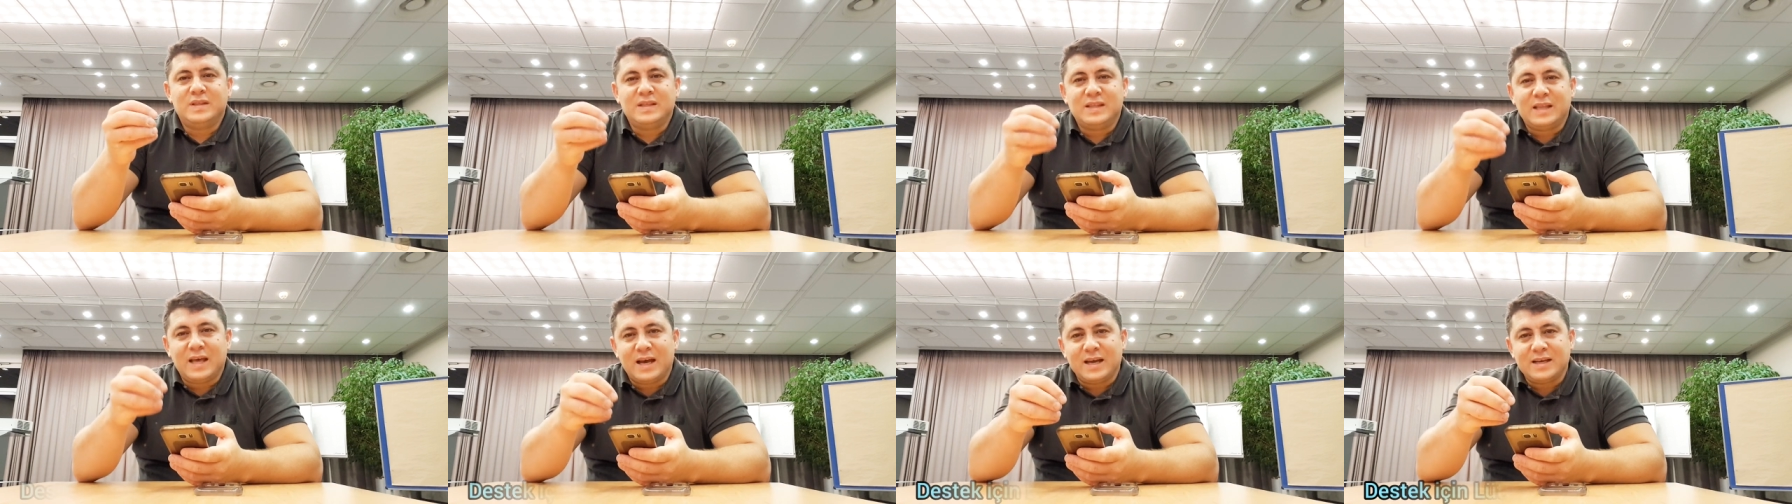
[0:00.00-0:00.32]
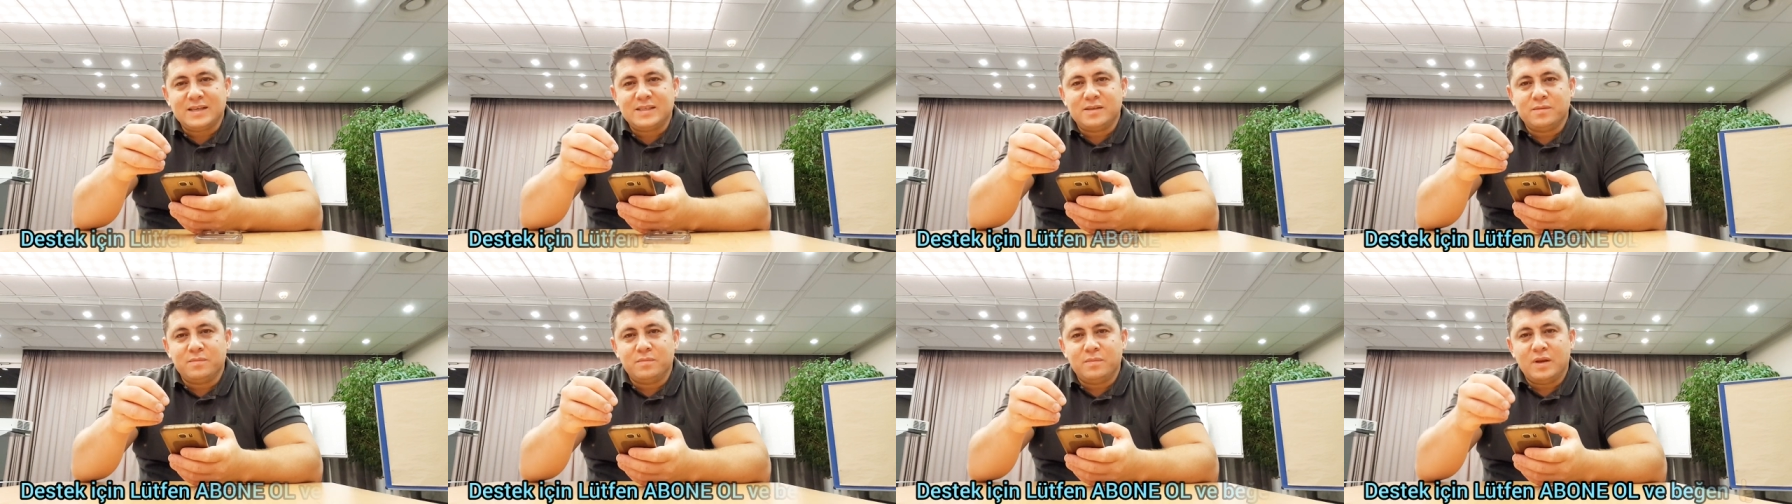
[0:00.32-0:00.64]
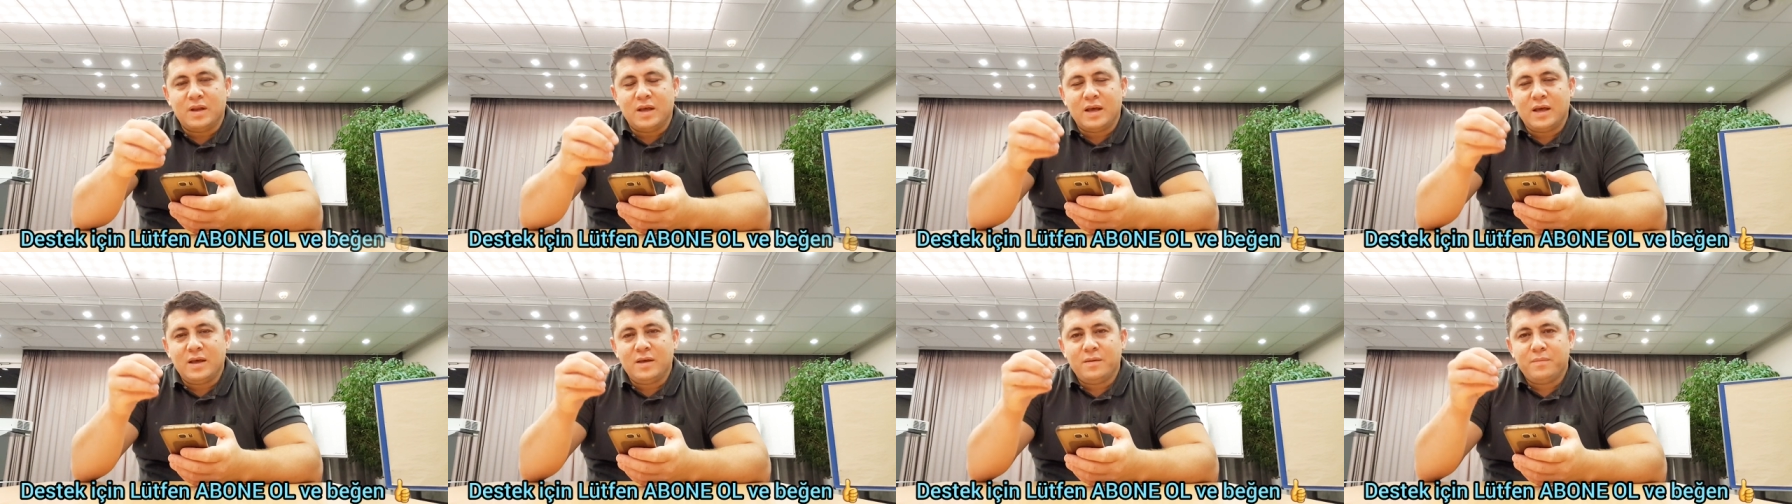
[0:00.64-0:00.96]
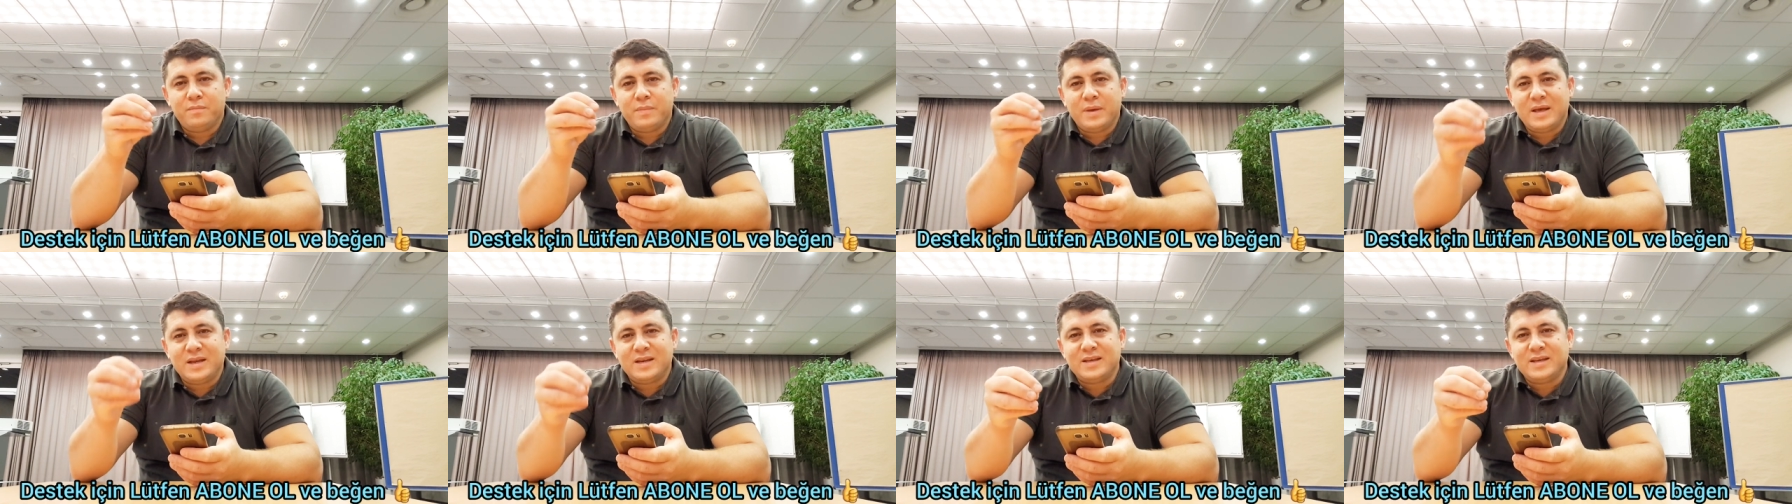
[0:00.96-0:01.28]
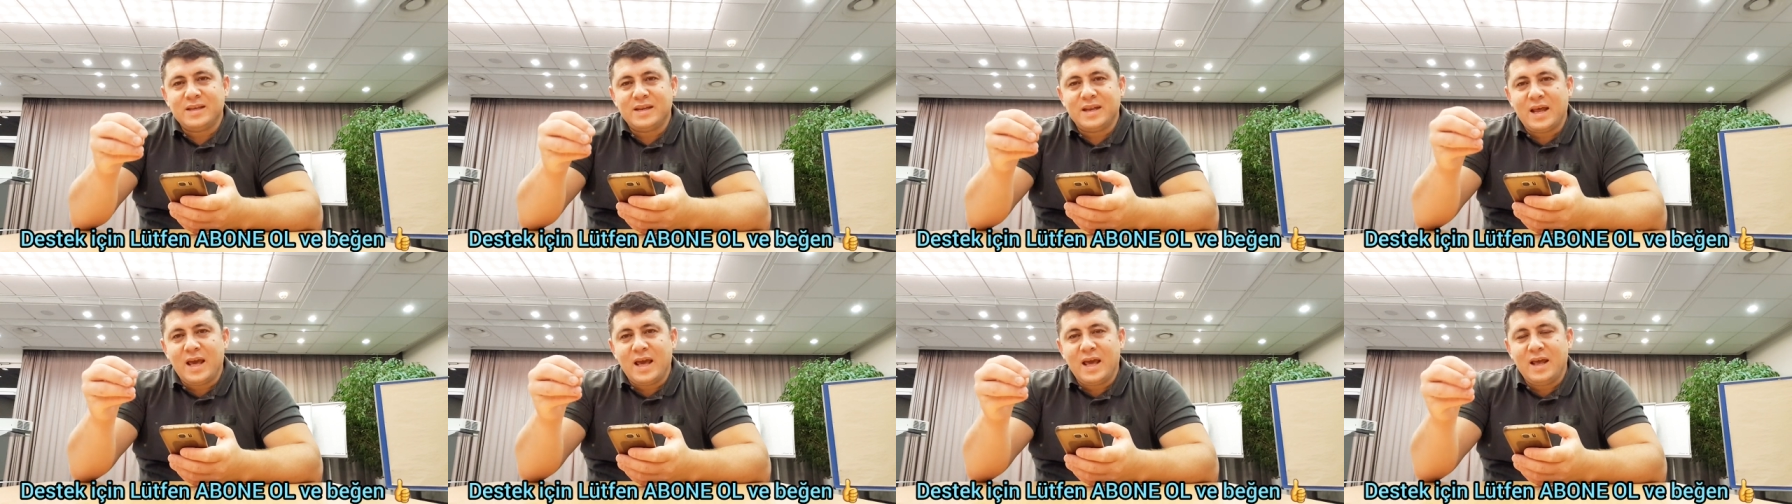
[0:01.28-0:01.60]
Taksim'le
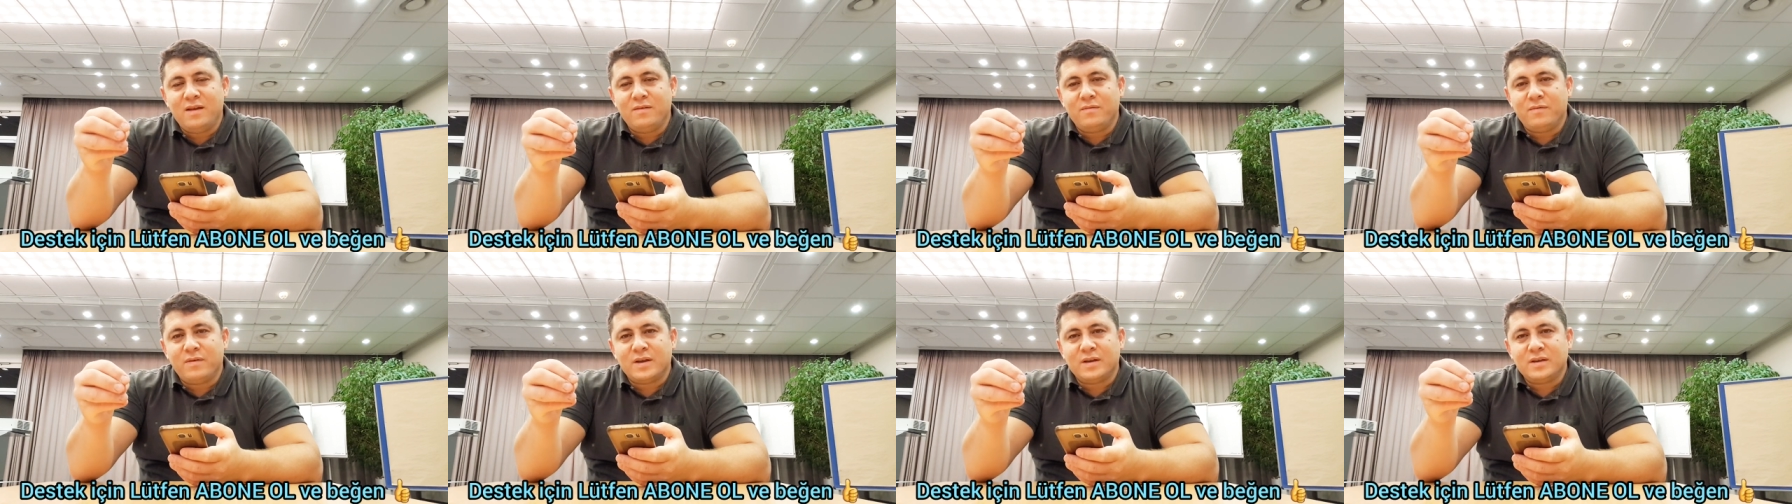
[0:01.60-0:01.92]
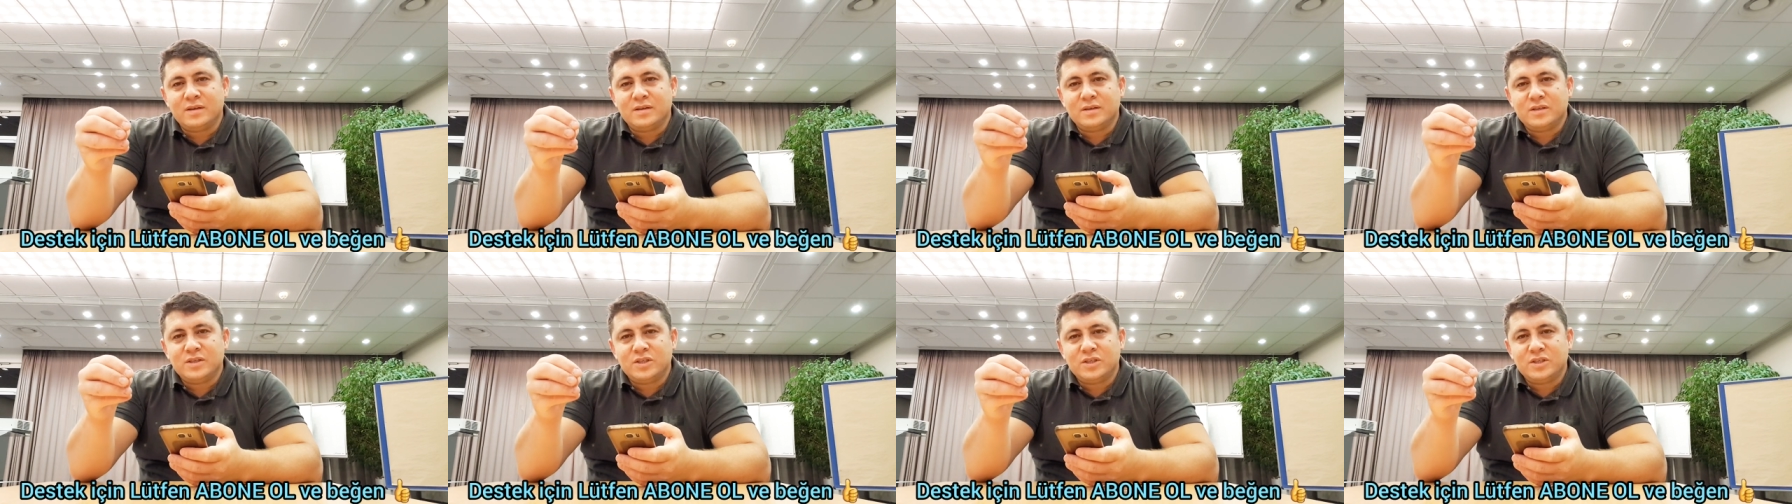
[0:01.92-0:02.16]
Berkin Elvan